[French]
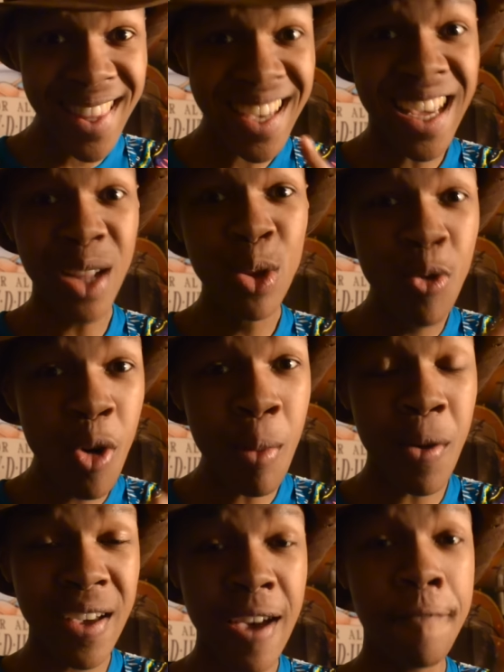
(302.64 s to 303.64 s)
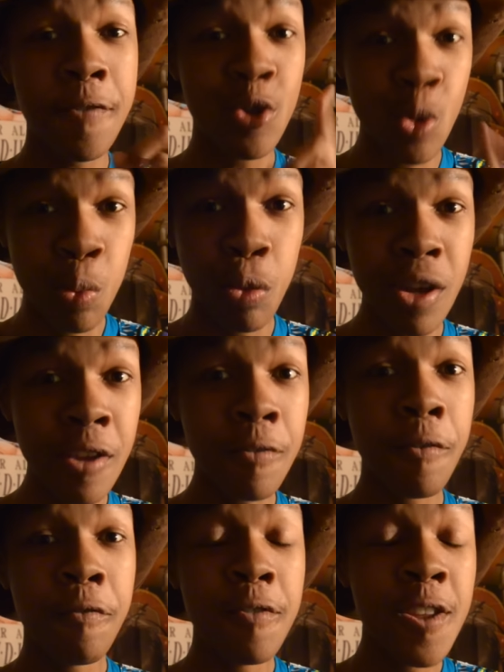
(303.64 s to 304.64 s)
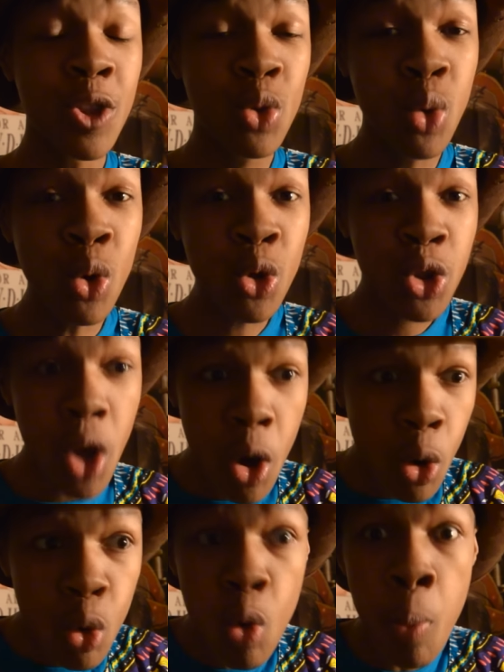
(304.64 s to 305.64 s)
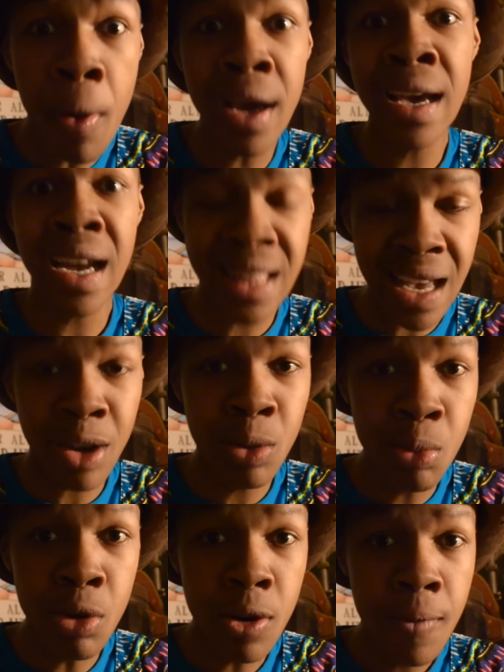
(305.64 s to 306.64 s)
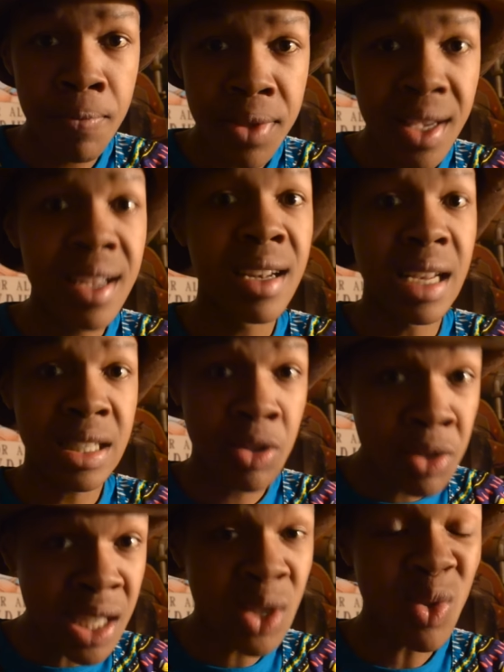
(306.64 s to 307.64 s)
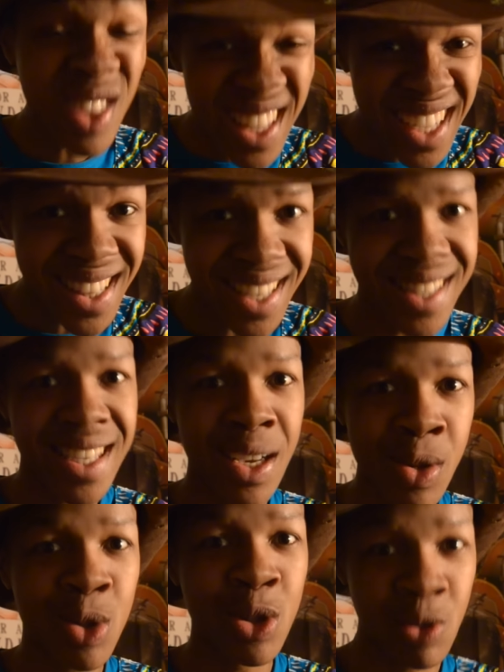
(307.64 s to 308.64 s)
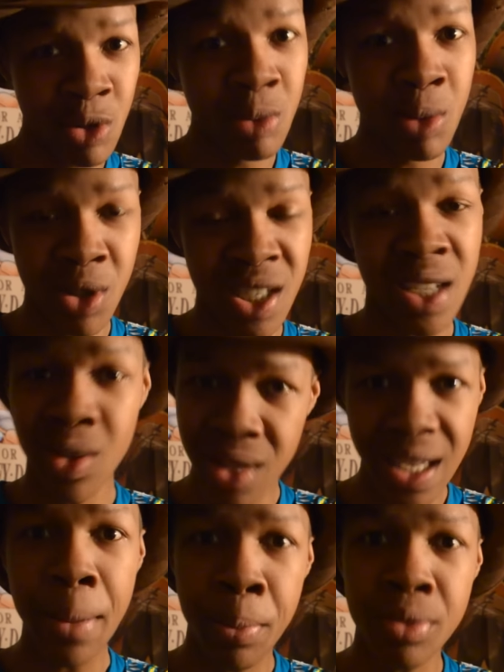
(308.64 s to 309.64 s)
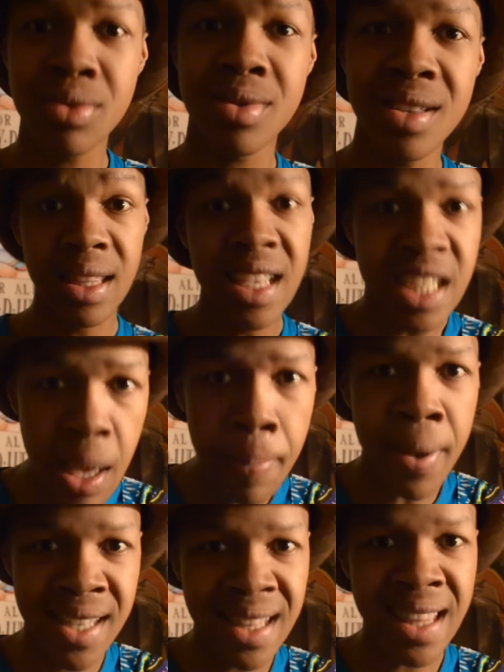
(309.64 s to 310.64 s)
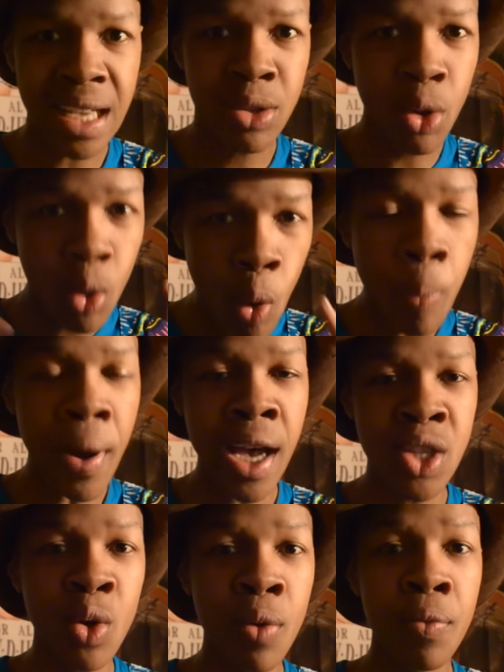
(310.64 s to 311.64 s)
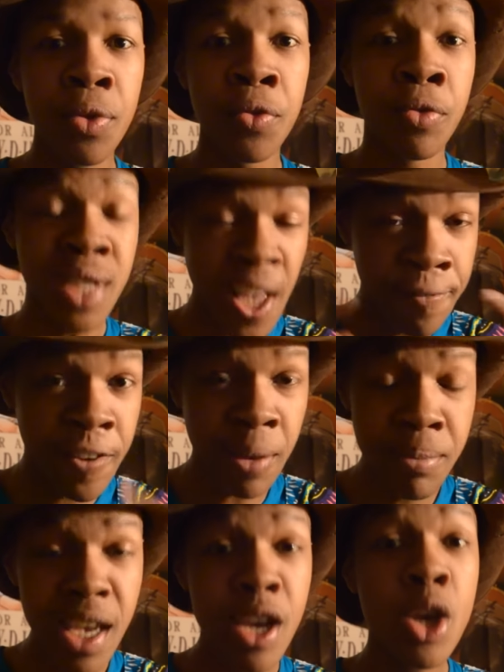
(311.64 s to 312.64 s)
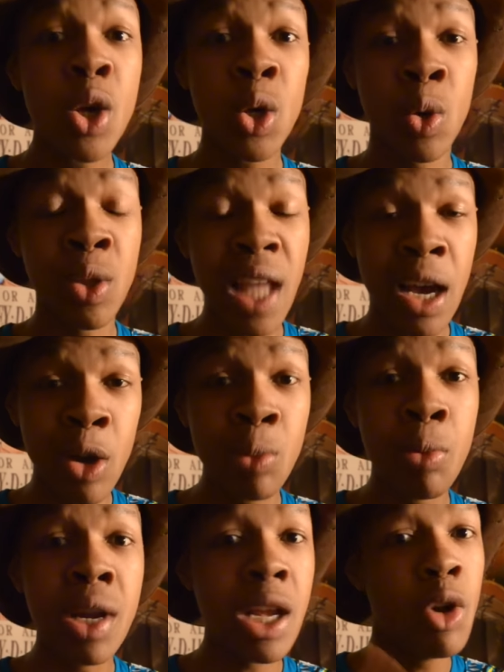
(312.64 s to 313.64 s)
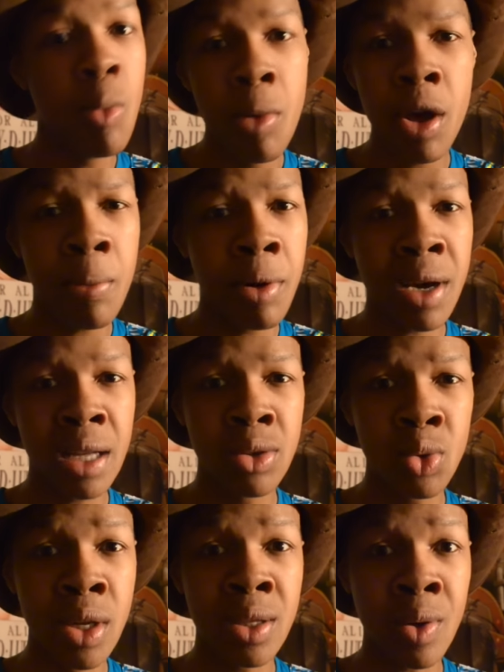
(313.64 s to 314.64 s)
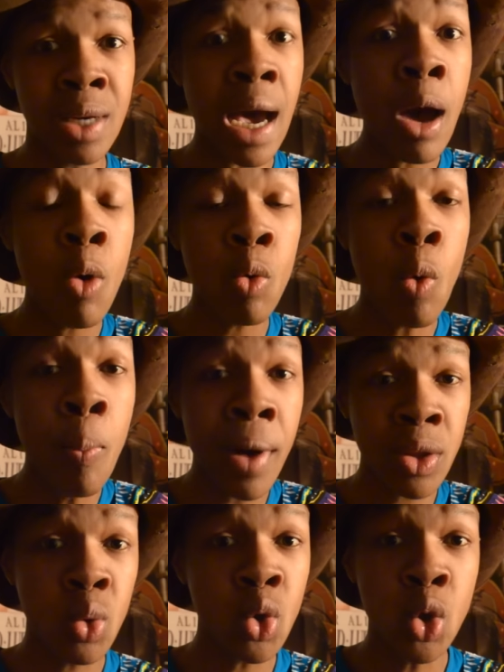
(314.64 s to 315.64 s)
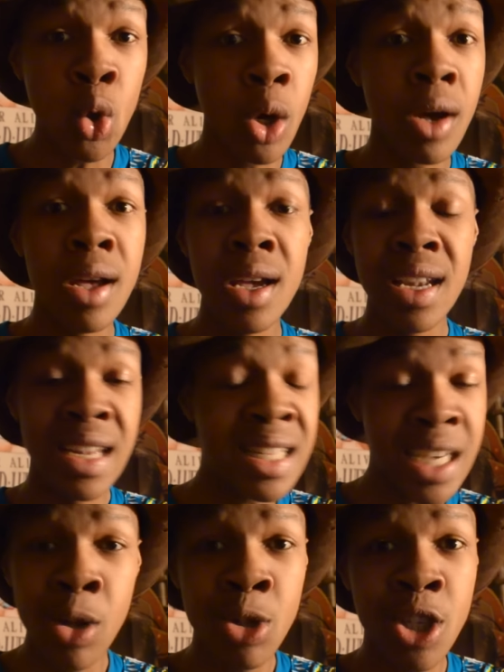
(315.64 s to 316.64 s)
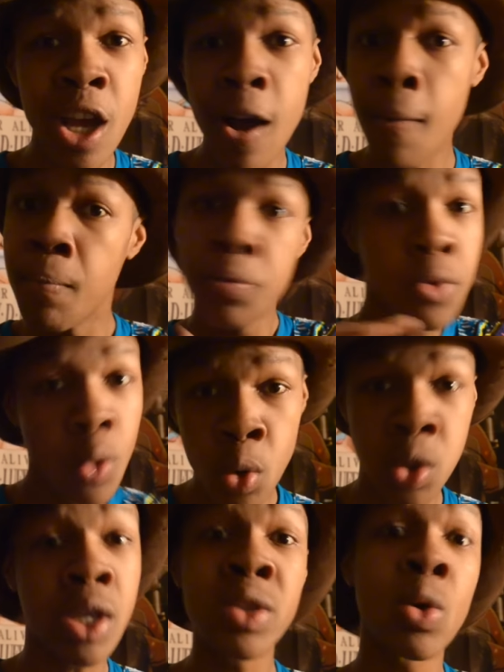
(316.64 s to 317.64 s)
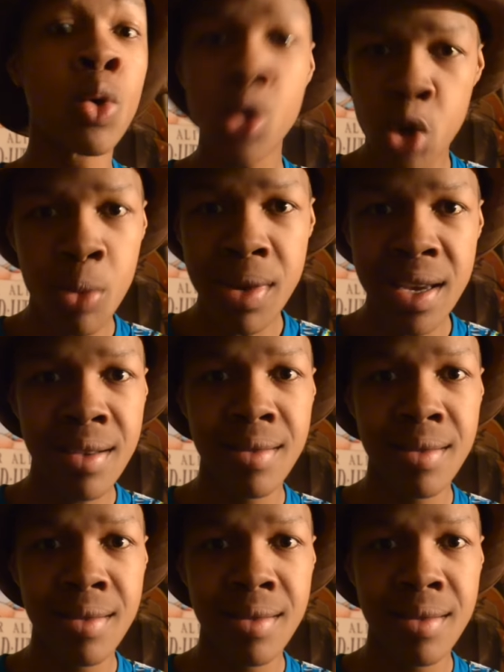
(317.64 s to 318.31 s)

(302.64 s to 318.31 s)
dès qu'un nouveau manga fait du bruit, vous voulez tout le temps le comparer à Dragon Ball Là c'est une question très très sérieuse que je vous demande, j'attends des réponses. Déjà par cet acte de comparaison, vous affirmez que Dragon Ball est le meilleur manga de tous les temps car on compare toujours les challengers ou ceux qui sont au sommet.